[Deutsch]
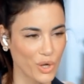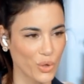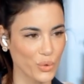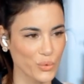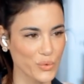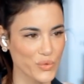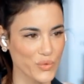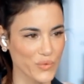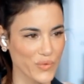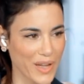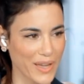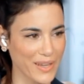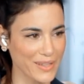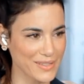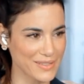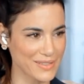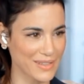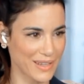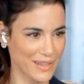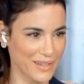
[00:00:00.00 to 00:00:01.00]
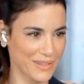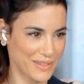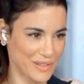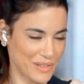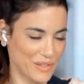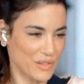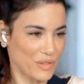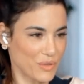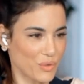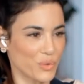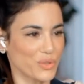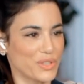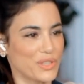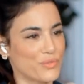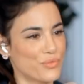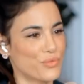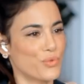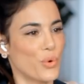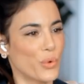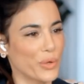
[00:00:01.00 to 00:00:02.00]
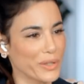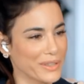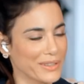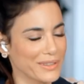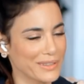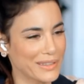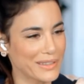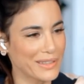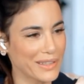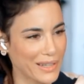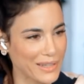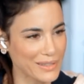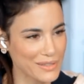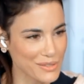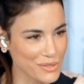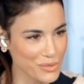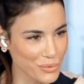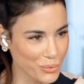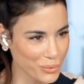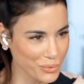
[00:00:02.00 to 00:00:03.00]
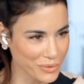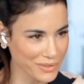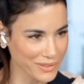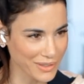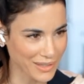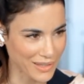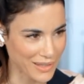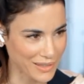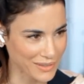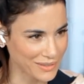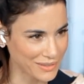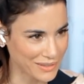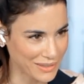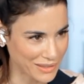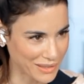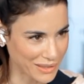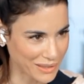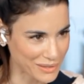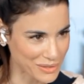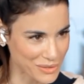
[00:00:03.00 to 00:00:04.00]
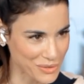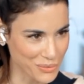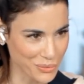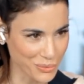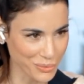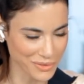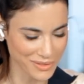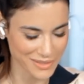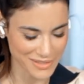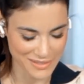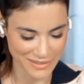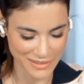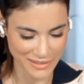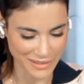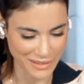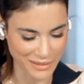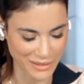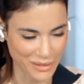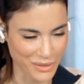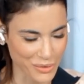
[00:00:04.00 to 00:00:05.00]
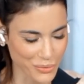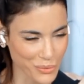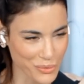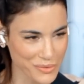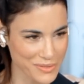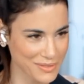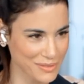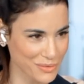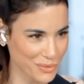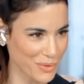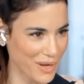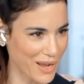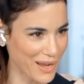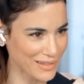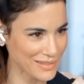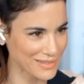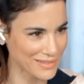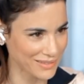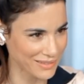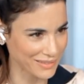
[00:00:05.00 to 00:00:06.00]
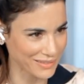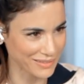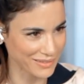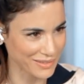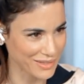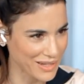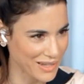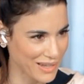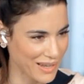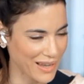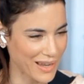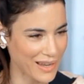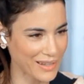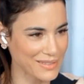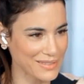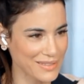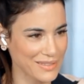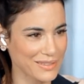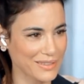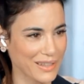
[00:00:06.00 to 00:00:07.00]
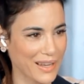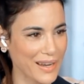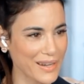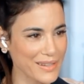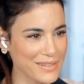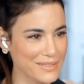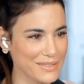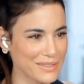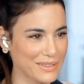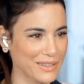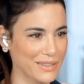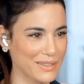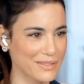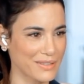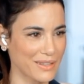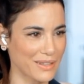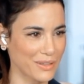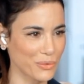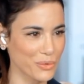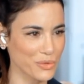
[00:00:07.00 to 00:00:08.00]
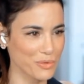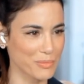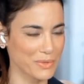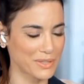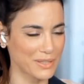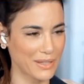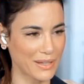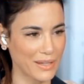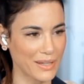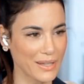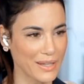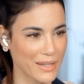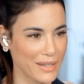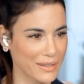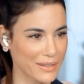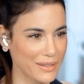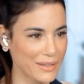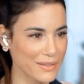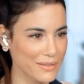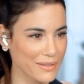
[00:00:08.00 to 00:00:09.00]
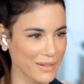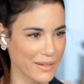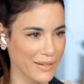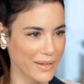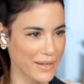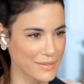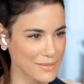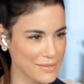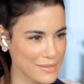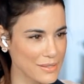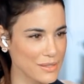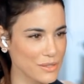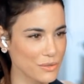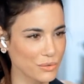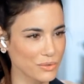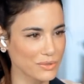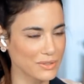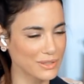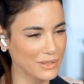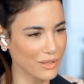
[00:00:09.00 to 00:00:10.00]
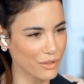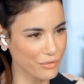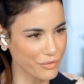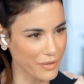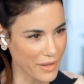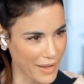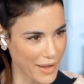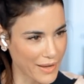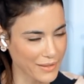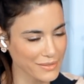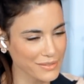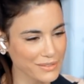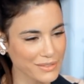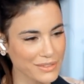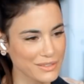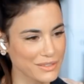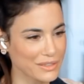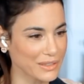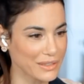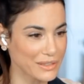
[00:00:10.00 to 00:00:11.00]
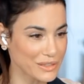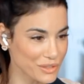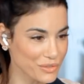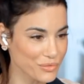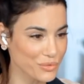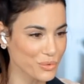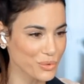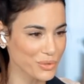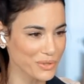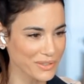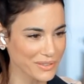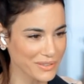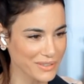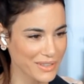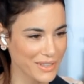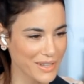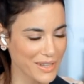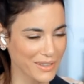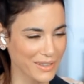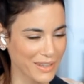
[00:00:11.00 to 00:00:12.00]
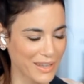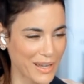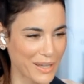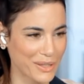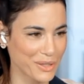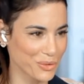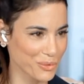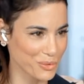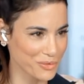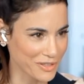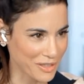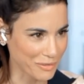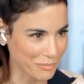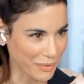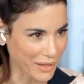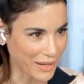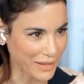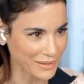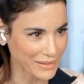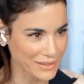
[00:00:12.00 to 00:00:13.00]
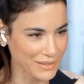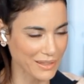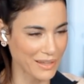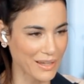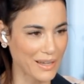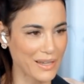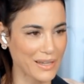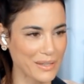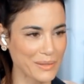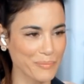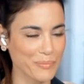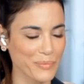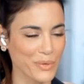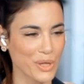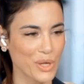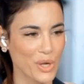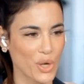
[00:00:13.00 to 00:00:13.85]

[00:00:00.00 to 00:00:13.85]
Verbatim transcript: Und zwar ist ja die vorigen Generationen, gerade die Generationen, es ging ja dann los, so 18, 1830 ging es ja los mit der Kindererziehung, die auf Härte gedrillt wurde, gerade mhm. in unseren Breitengraden.